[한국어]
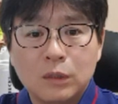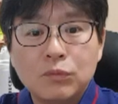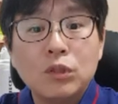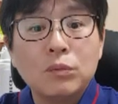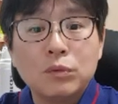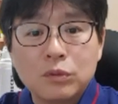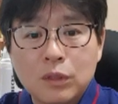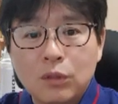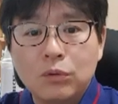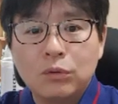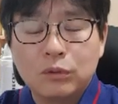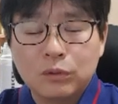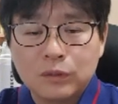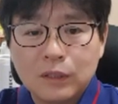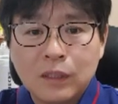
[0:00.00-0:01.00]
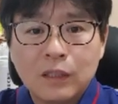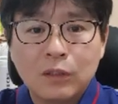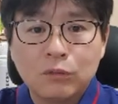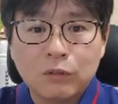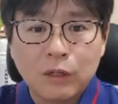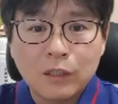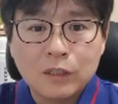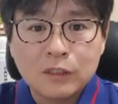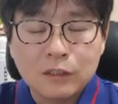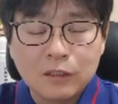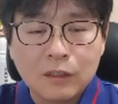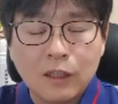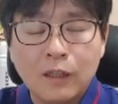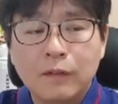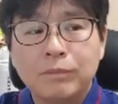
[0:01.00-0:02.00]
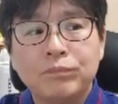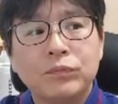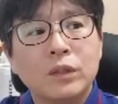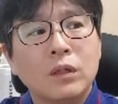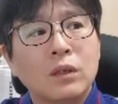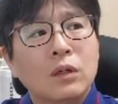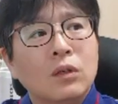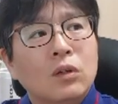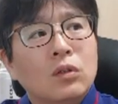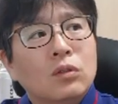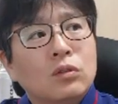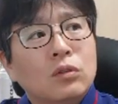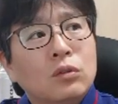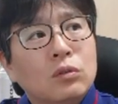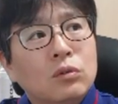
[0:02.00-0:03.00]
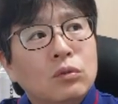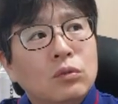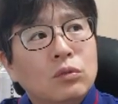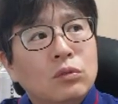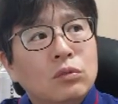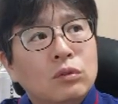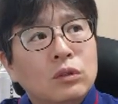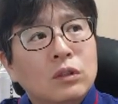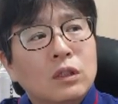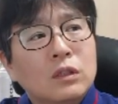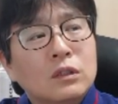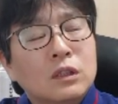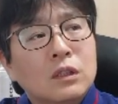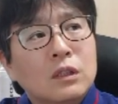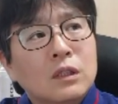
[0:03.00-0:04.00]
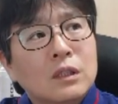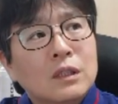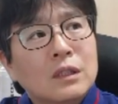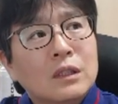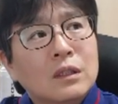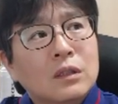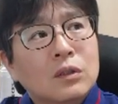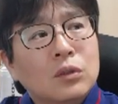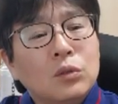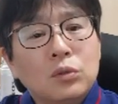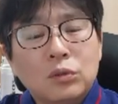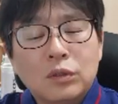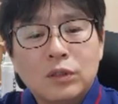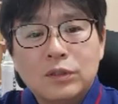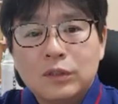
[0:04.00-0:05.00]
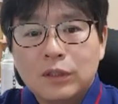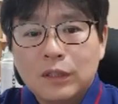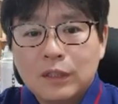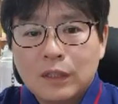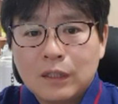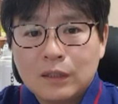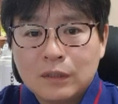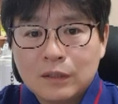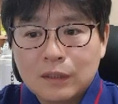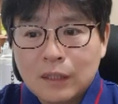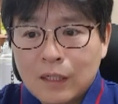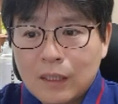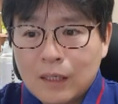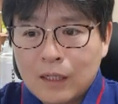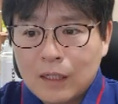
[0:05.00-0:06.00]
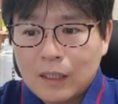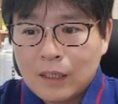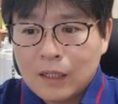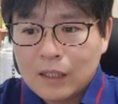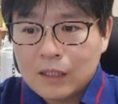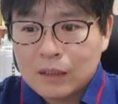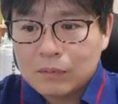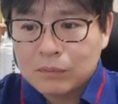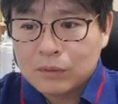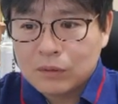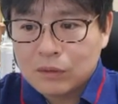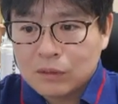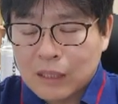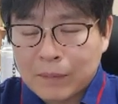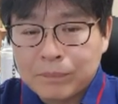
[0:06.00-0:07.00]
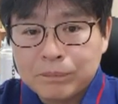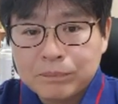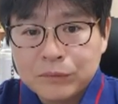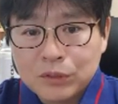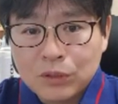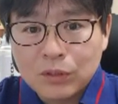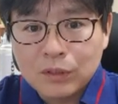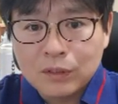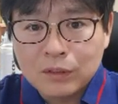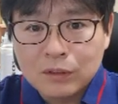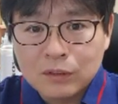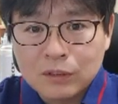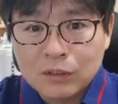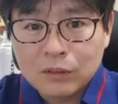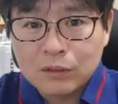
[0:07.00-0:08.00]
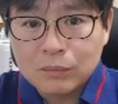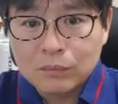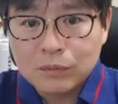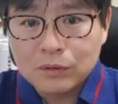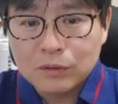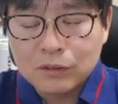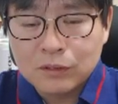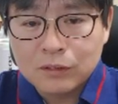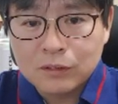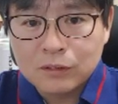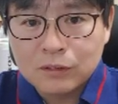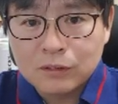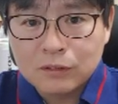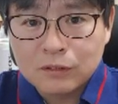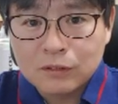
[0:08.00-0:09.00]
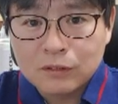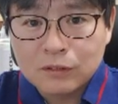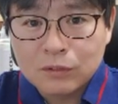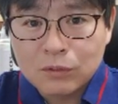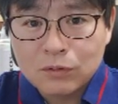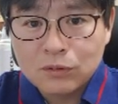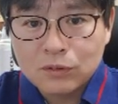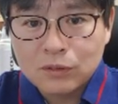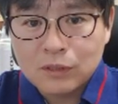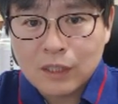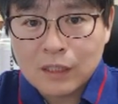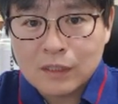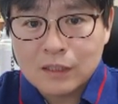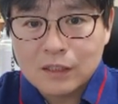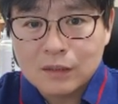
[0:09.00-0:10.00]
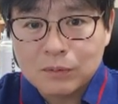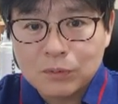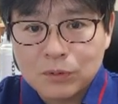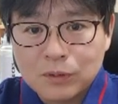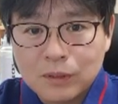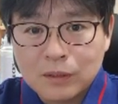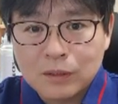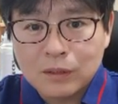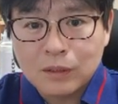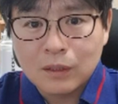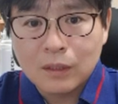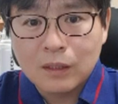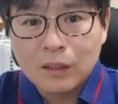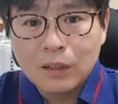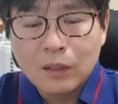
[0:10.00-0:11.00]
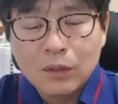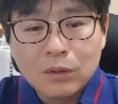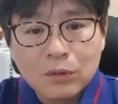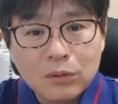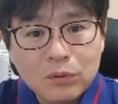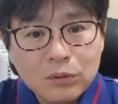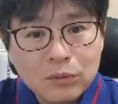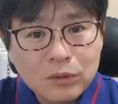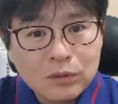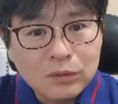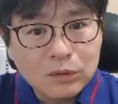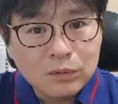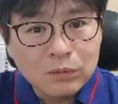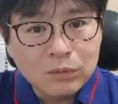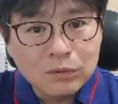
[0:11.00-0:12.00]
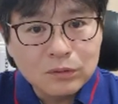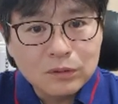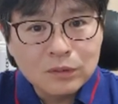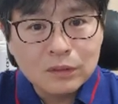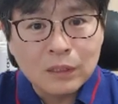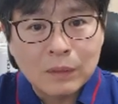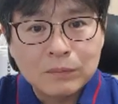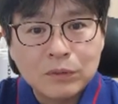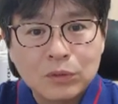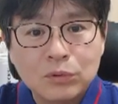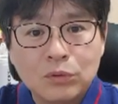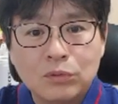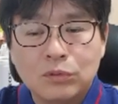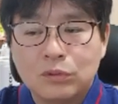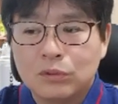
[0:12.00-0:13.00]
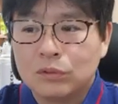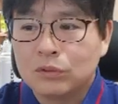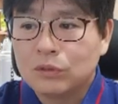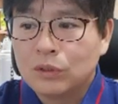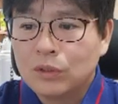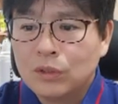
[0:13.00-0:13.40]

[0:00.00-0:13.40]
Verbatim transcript: 10점이 최고로 세다고 했을 때 그리고 우리가 이제 요로결석이라든가 아니면 담석이 있었던 분들 그 통증을 아실지 모르겠는데 요로결석 통증, 담석 통증